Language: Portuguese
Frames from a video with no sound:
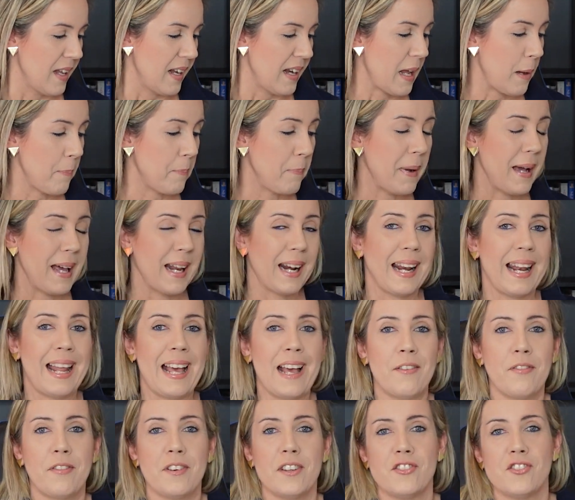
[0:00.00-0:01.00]
na
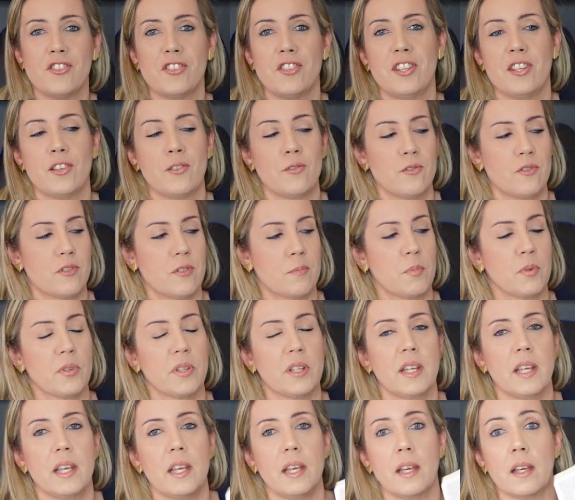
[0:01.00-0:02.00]
palavra de Deus,
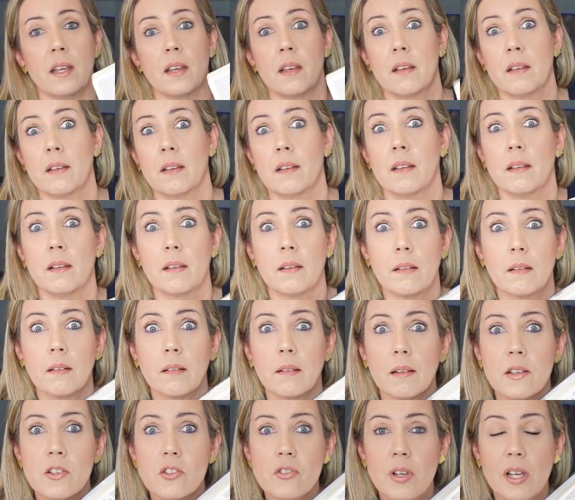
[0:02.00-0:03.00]
porque
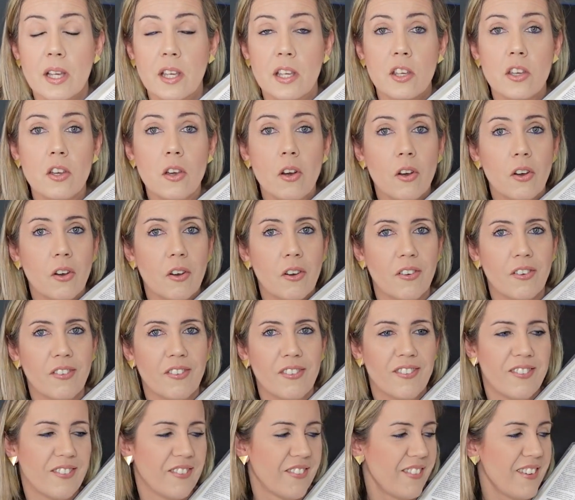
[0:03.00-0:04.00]
isso aqui, ó,
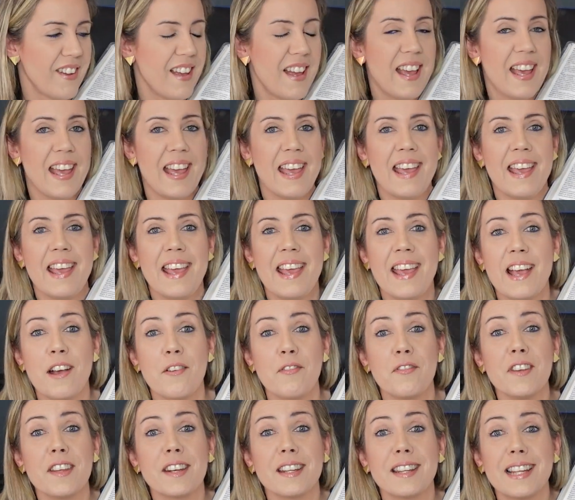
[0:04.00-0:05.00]
é a
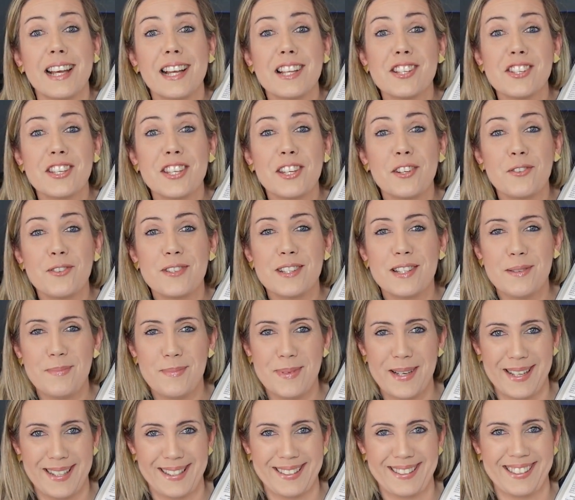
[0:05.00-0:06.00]
verdade que nos
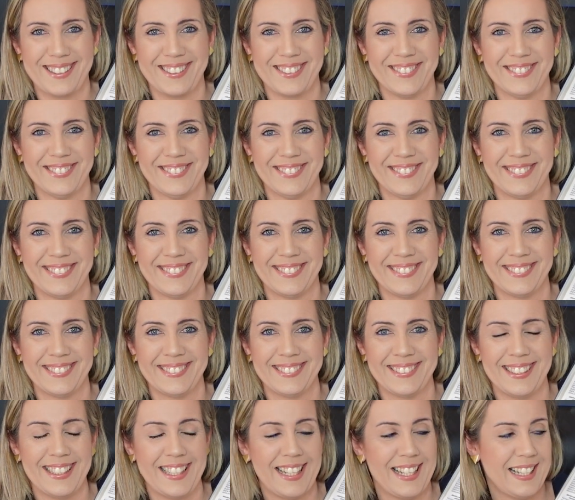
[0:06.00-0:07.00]
liberta.
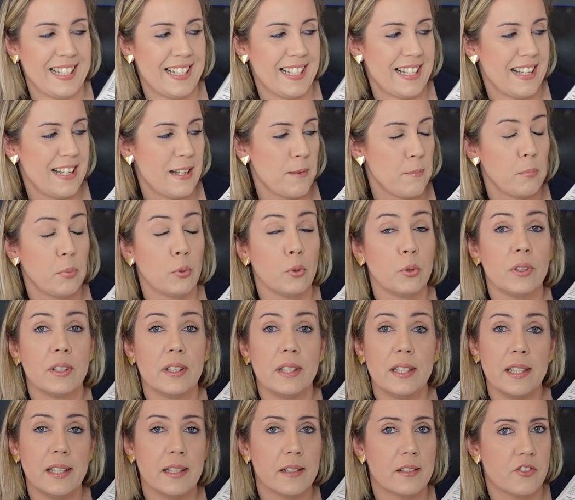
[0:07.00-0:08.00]

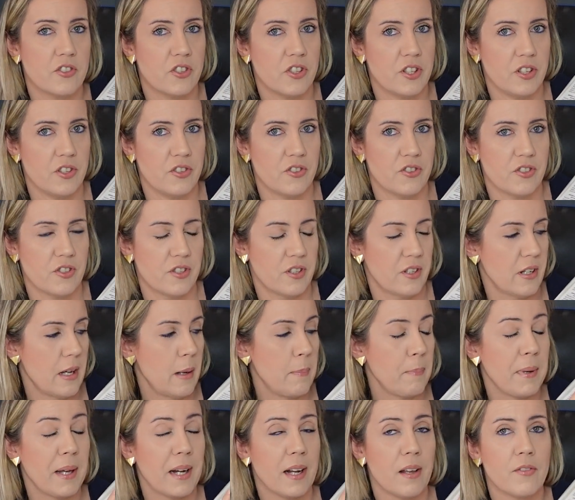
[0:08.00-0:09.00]
Poder, gente. A
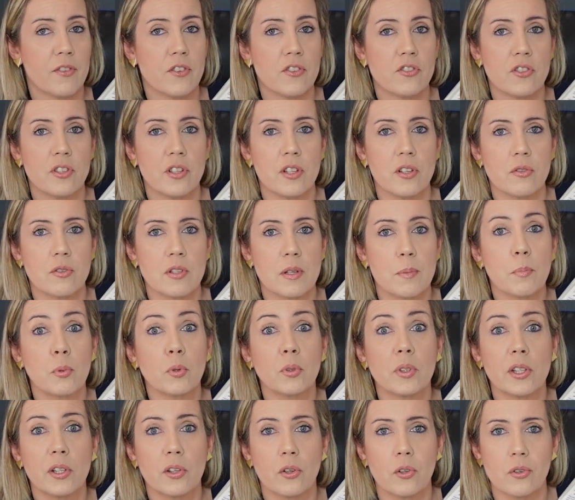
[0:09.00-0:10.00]
palavra de Deus é
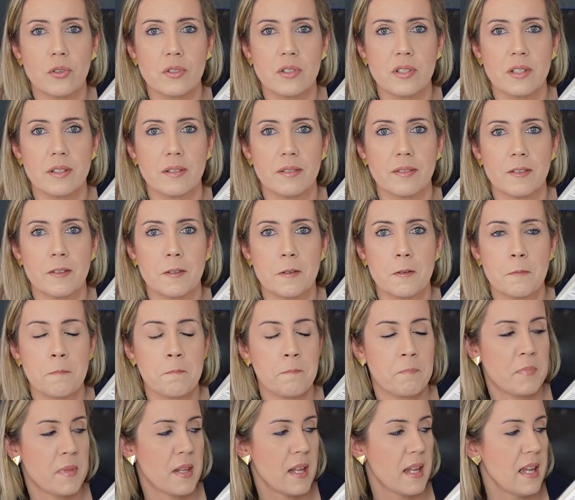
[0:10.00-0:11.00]
poderosa.
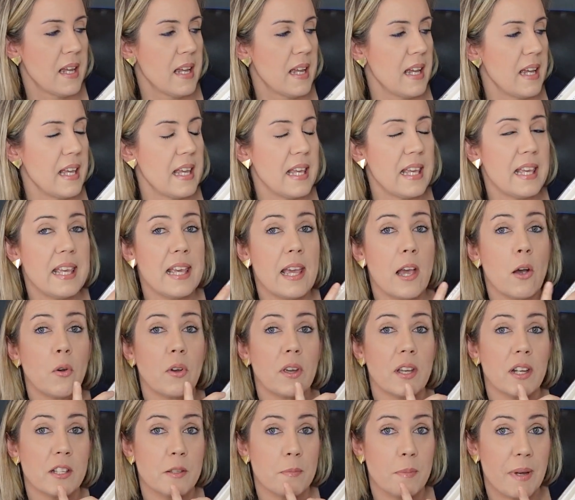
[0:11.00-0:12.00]
E é o
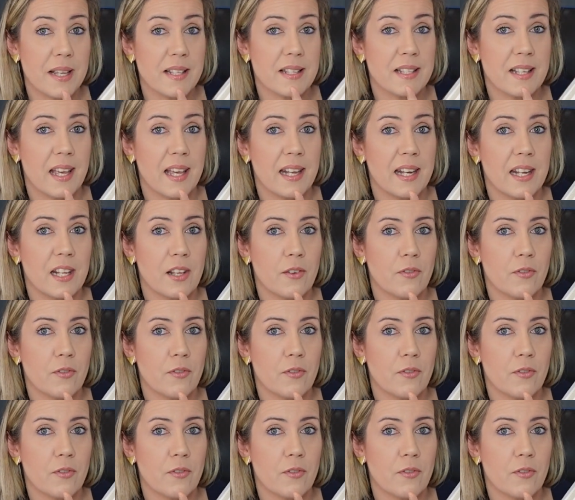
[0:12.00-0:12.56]
que eles mais querem